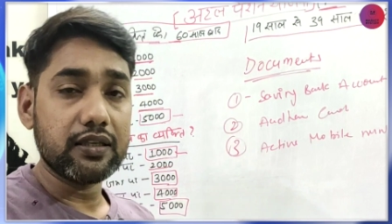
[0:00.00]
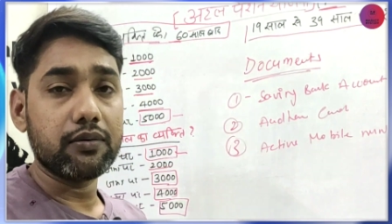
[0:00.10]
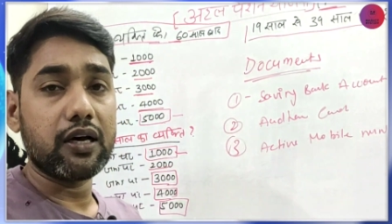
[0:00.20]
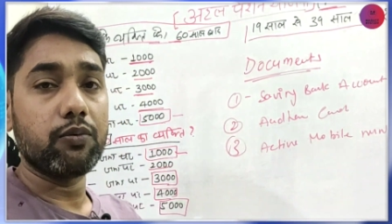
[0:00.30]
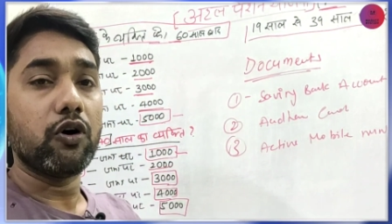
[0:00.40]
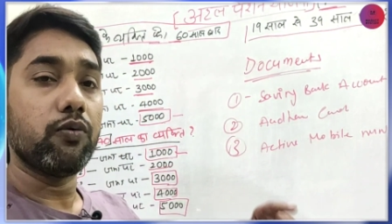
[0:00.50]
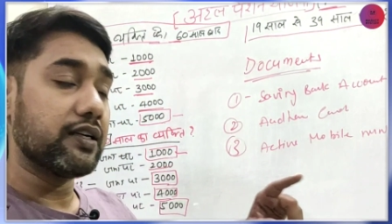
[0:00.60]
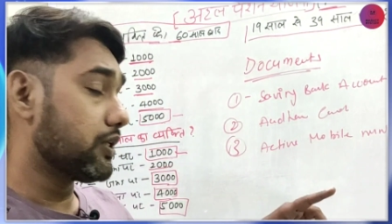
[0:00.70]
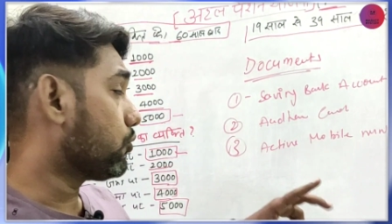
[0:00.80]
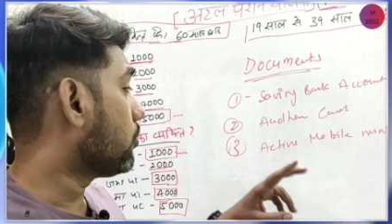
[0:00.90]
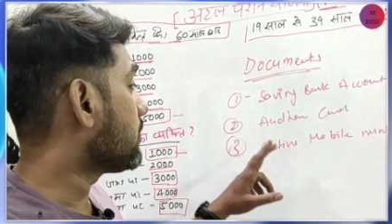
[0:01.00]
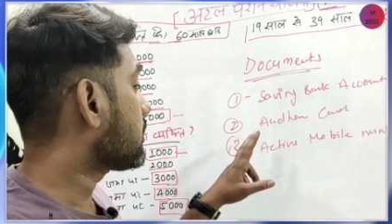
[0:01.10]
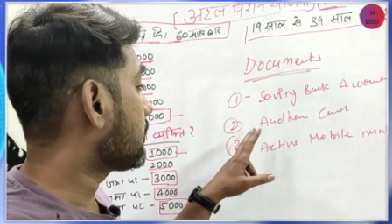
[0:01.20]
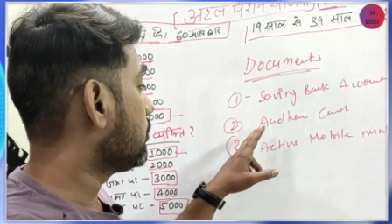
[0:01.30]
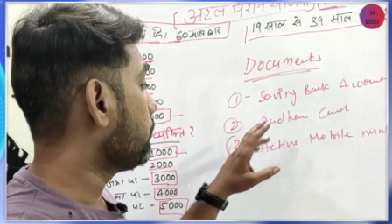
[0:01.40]
से करवाओ वहाँ से भी खुलवा
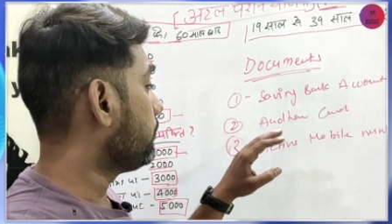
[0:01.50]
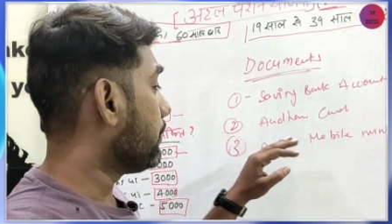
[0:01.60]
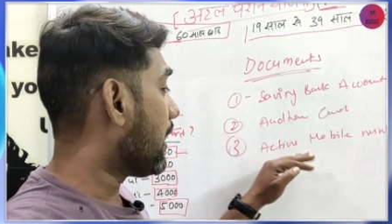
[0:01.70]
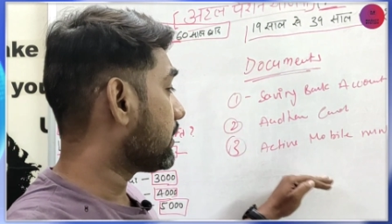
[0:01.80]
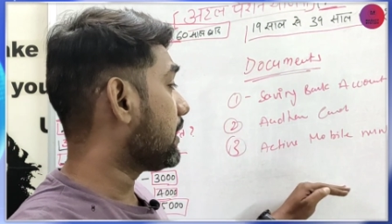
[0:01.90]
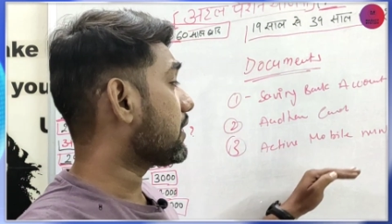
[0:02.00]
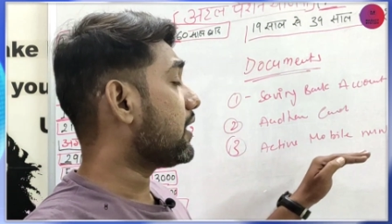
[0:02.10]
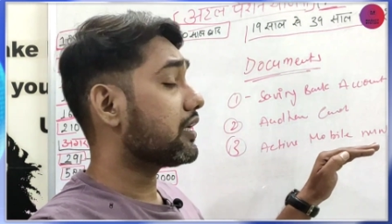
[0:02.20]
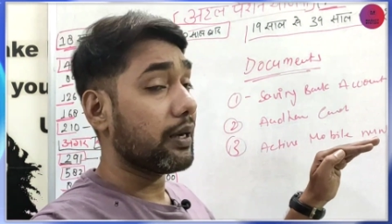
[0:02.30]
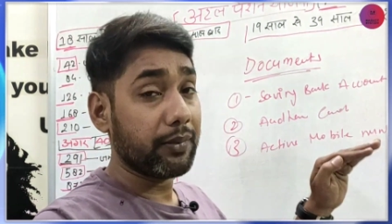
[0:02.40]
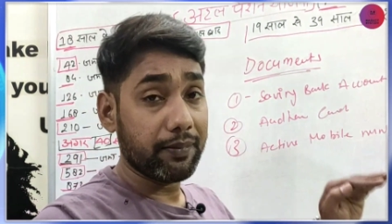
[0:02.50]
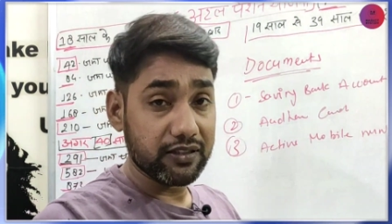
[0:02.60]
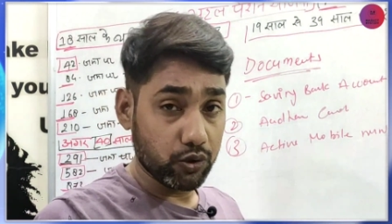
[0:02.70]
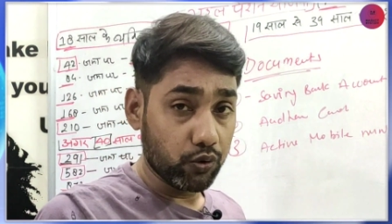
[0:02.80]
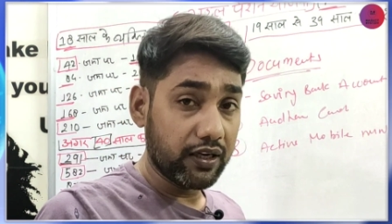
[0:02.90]
सकते हो आधार कार्ड आपके
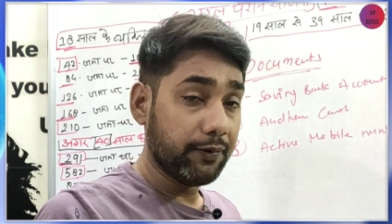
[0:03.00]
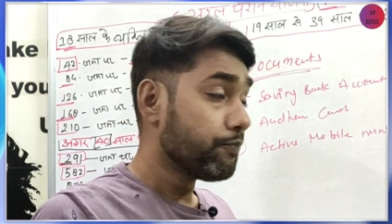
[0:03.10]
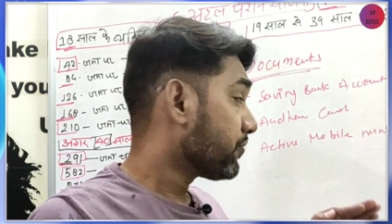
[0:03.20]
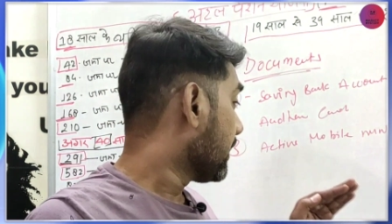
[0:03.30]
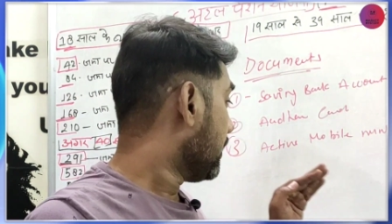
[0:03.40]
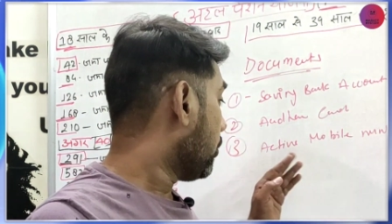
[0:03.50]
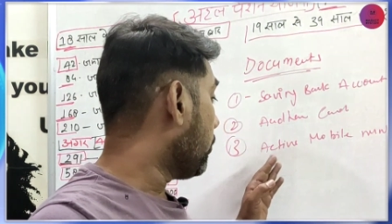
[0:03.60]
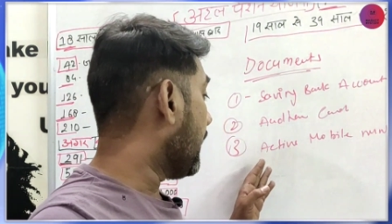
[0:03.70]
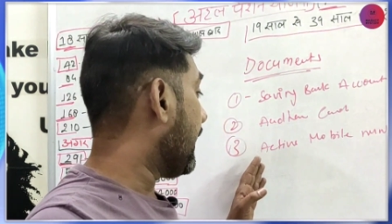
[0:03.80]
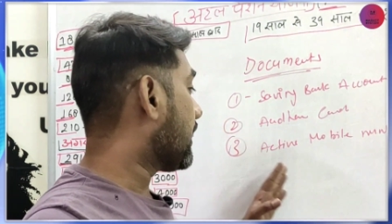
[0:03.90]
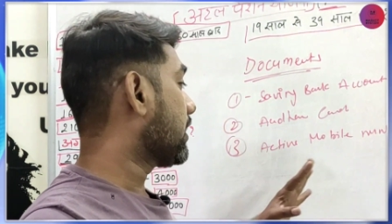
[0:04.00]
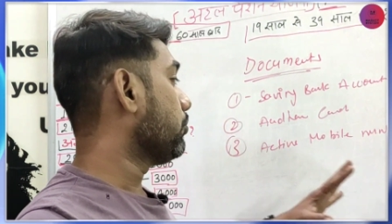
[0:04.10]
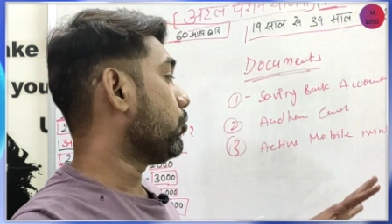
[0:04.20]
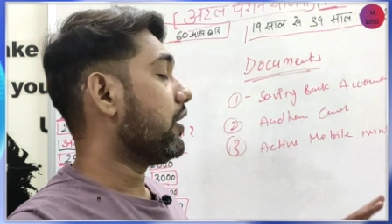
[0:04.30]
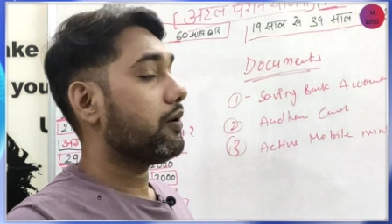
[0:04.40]
पास हो गई और
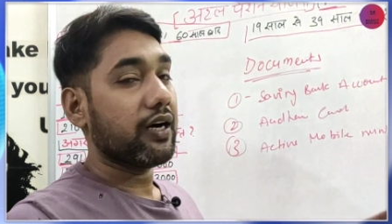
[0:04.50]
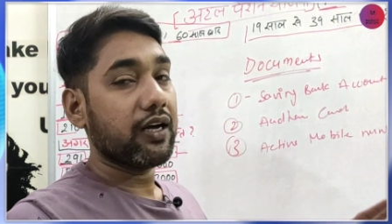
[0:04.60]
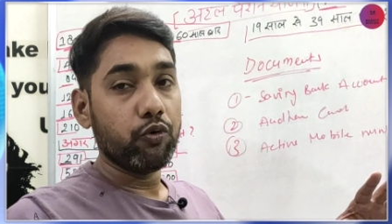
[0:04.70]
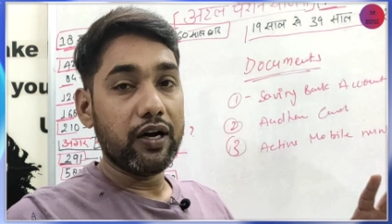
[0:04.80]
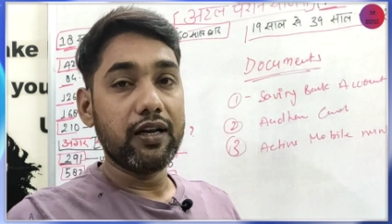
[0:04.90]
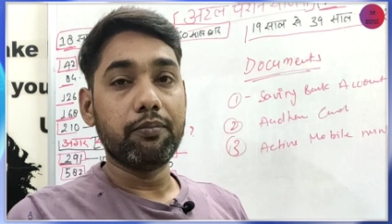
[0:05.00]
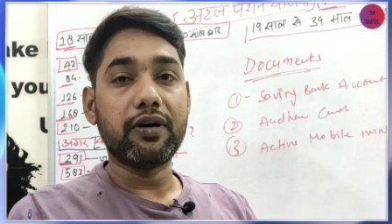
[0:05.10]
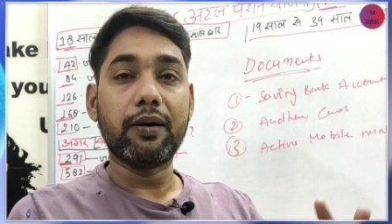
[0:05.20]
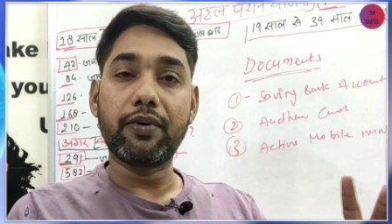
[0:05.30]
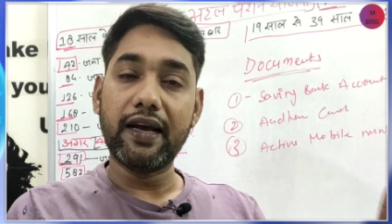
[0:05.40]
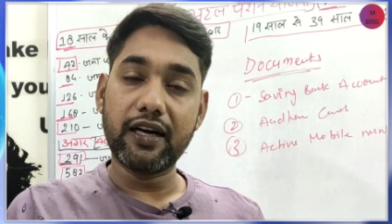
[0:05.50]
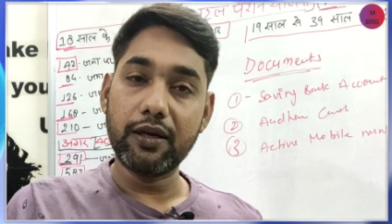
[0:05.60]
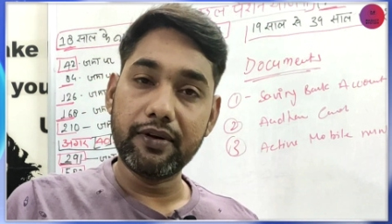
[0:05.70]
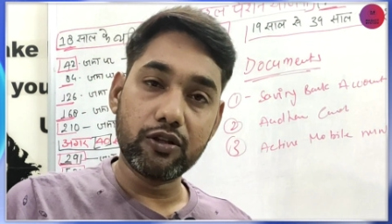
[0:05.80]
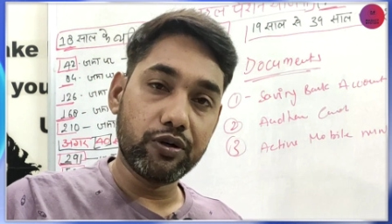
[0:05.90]
एक्टिव मोबाइल अगर मोबाइल नंबर आपका
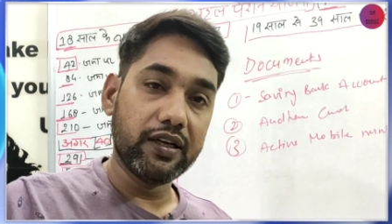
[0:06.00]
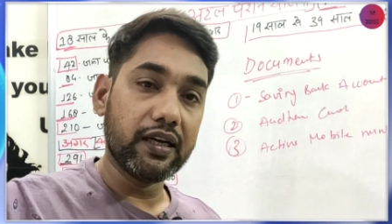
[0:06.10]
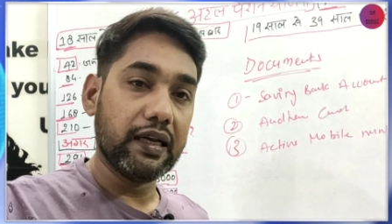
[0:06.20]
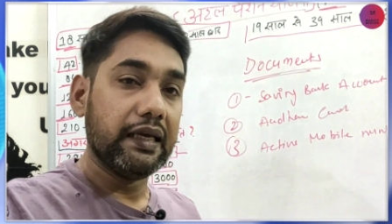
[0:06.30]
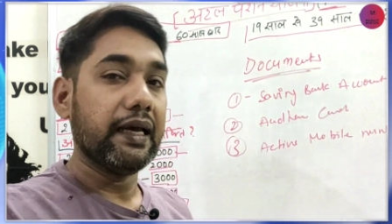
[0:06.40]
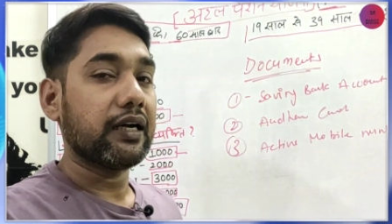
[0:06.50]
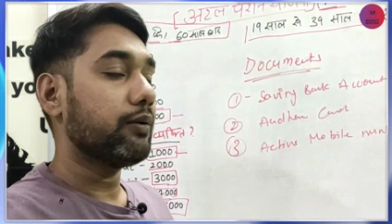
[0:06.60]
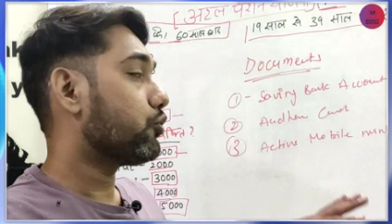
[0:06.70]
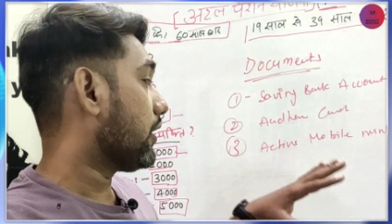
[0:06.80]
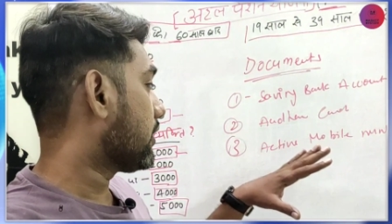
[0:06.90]
एक्टिव है तो ठीक है नहीं एक्टिव तो